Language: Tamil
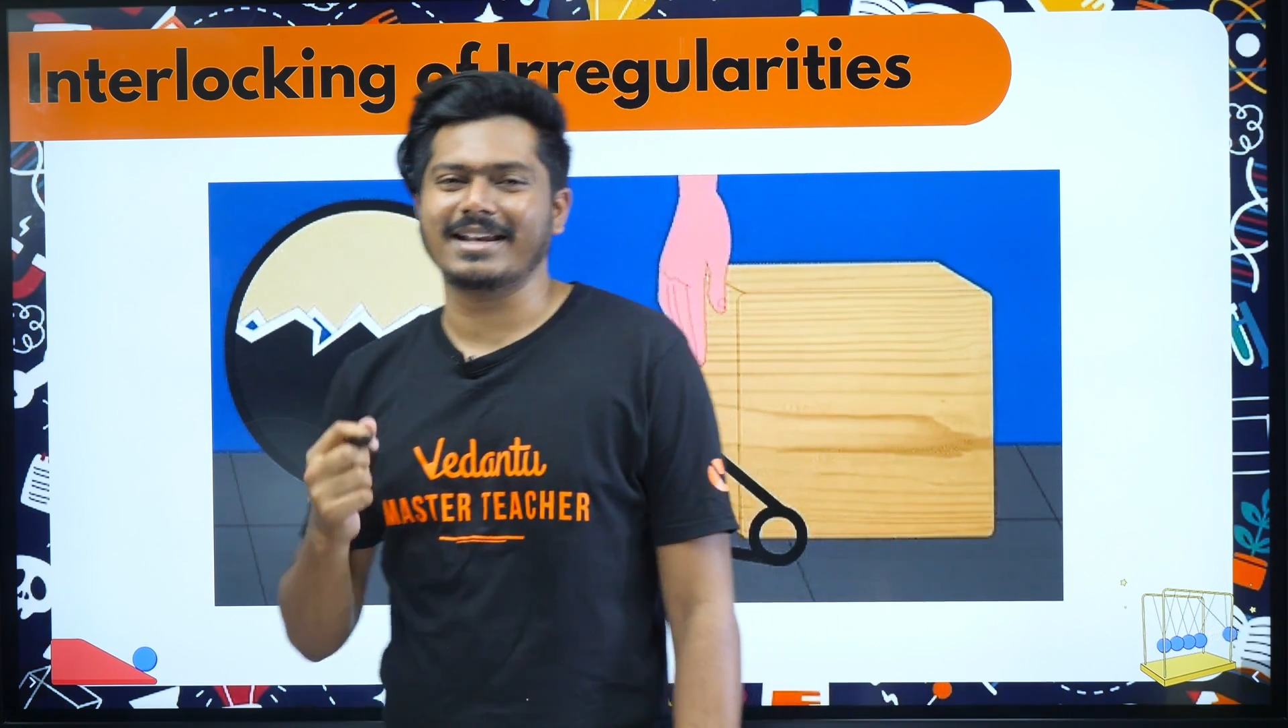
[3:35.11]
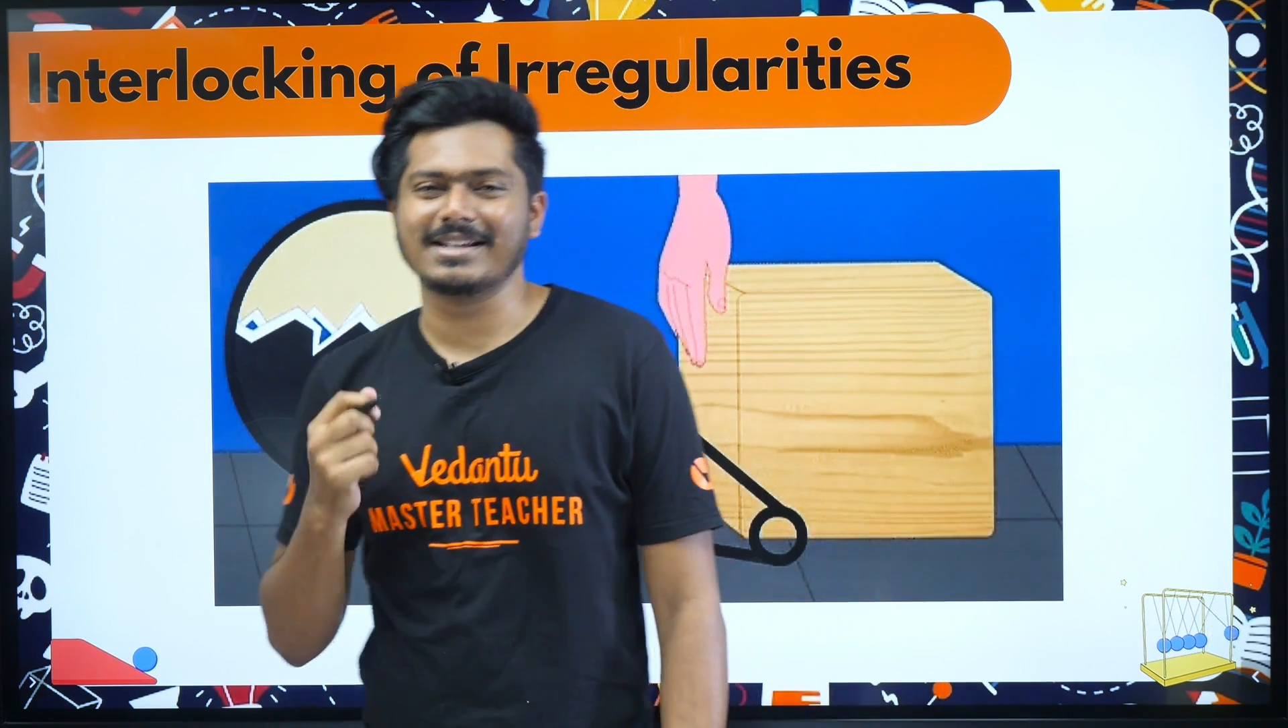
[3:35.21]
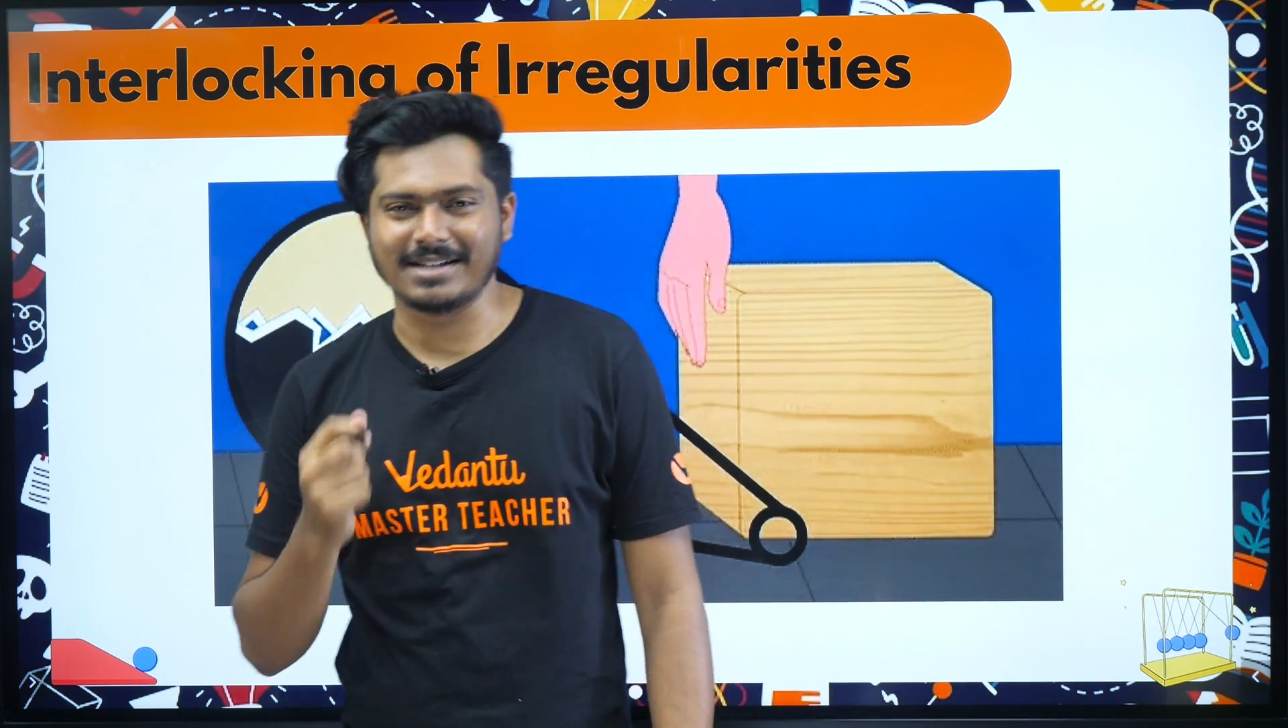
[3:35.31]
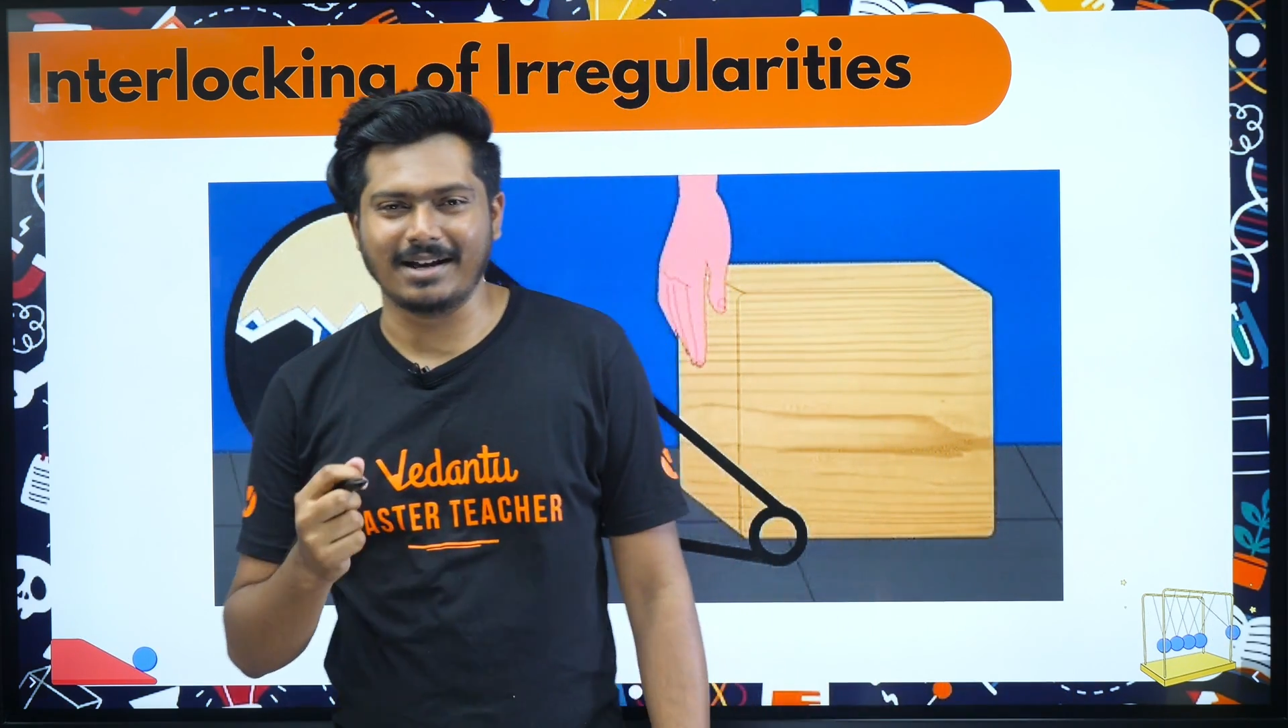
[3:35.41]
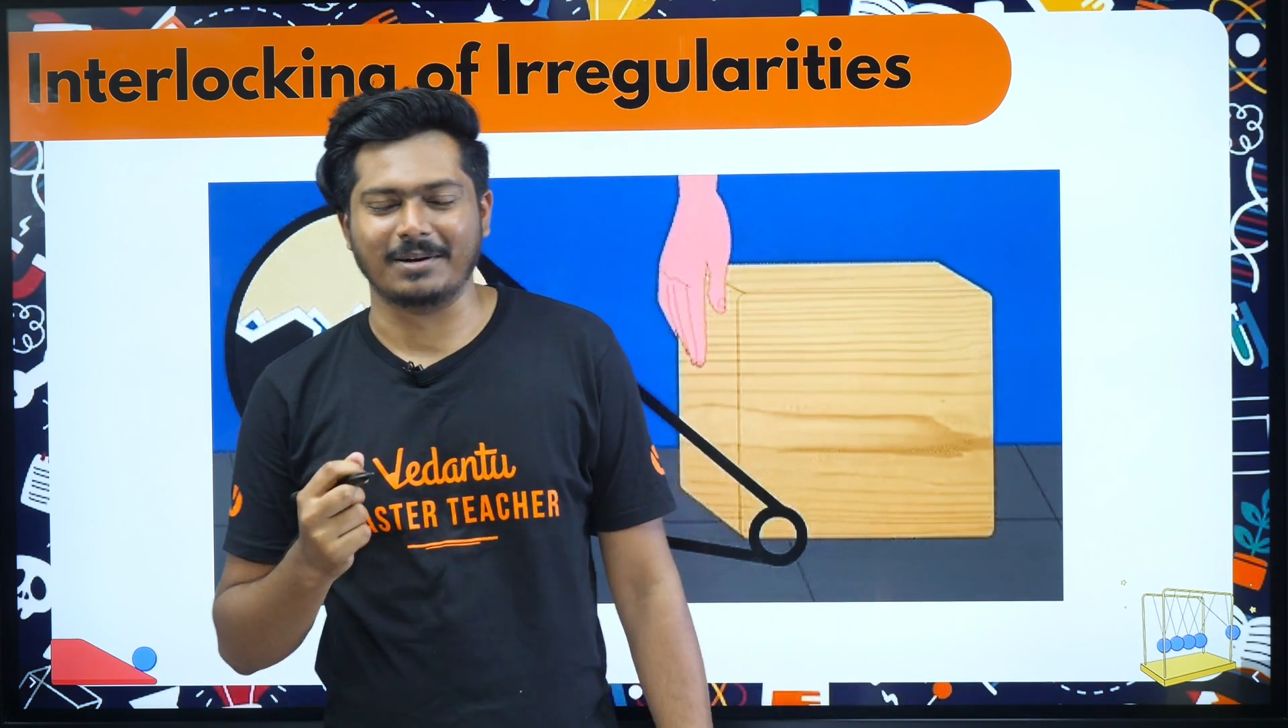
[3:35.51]

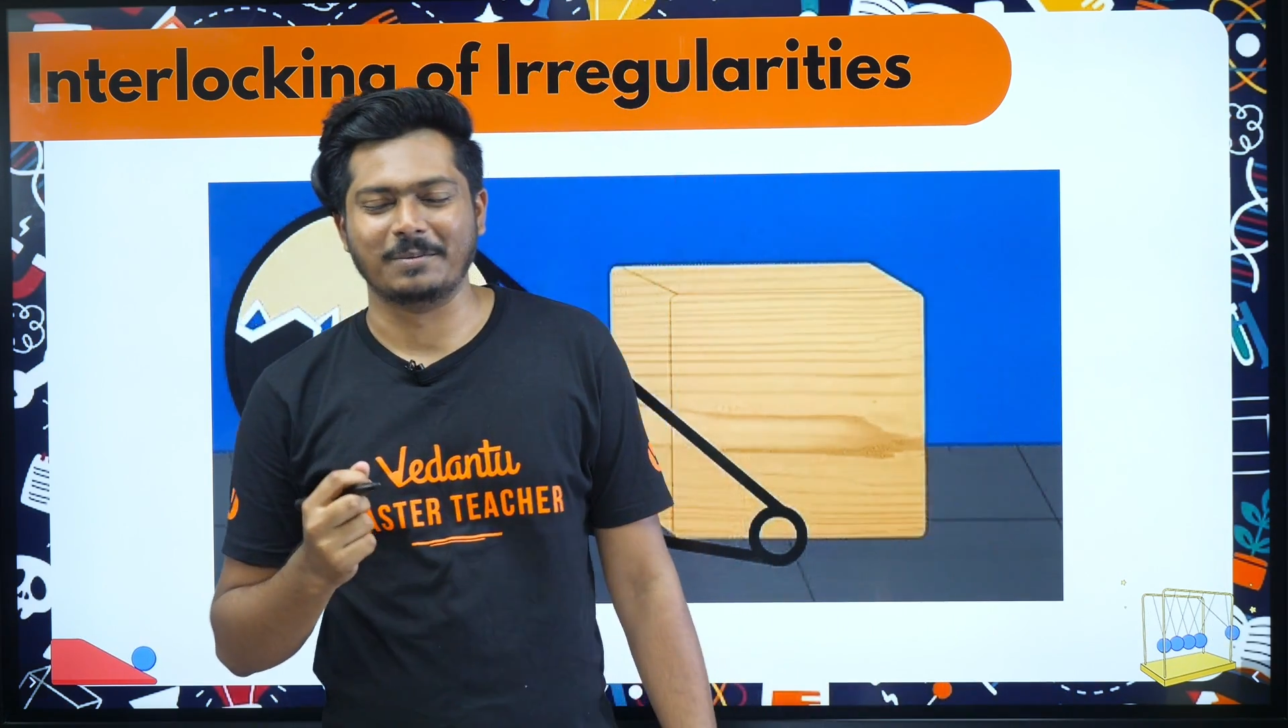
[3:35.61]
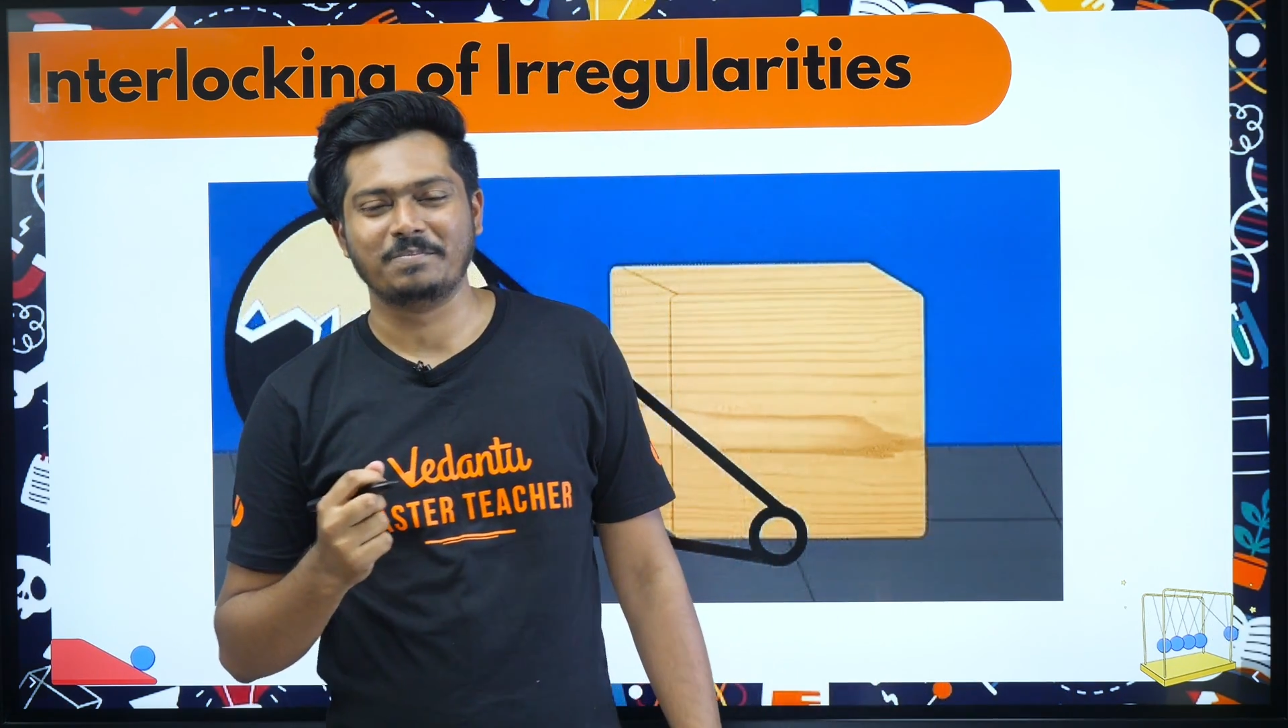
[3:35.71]
என்ன சார்